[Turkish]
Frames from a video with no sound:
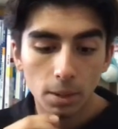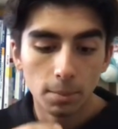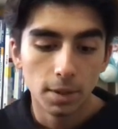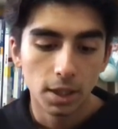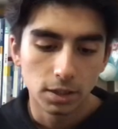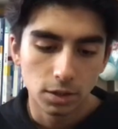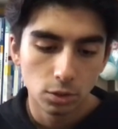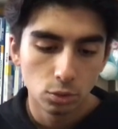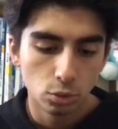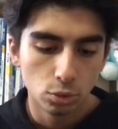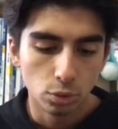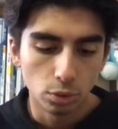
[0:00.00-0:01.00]
Birazcık
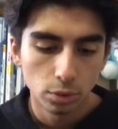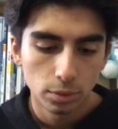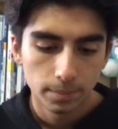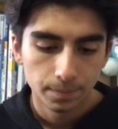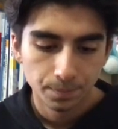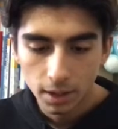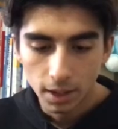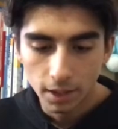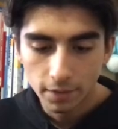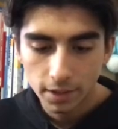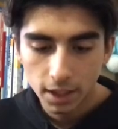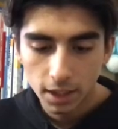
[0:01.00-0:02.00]
düşük.
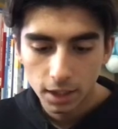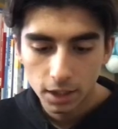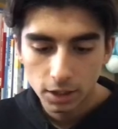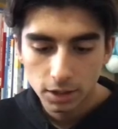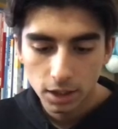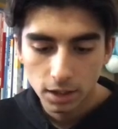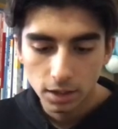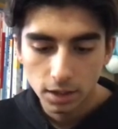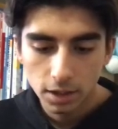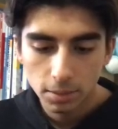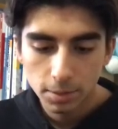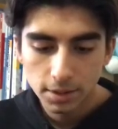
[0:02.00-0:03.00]
Evet arkadaşlar
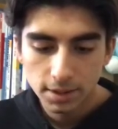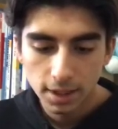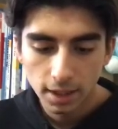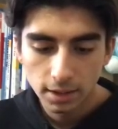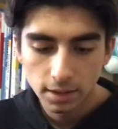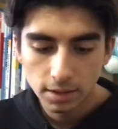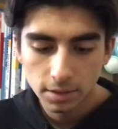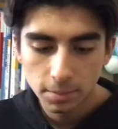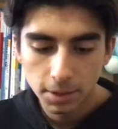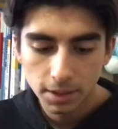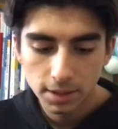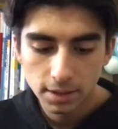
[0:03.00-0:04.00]
rakibin saldırısı
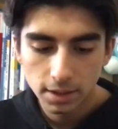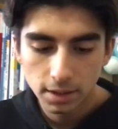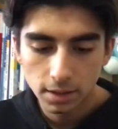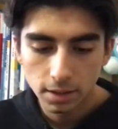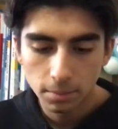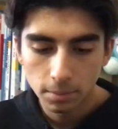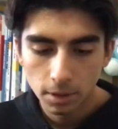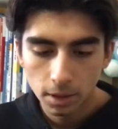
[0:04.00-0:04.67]
bitti sanırım.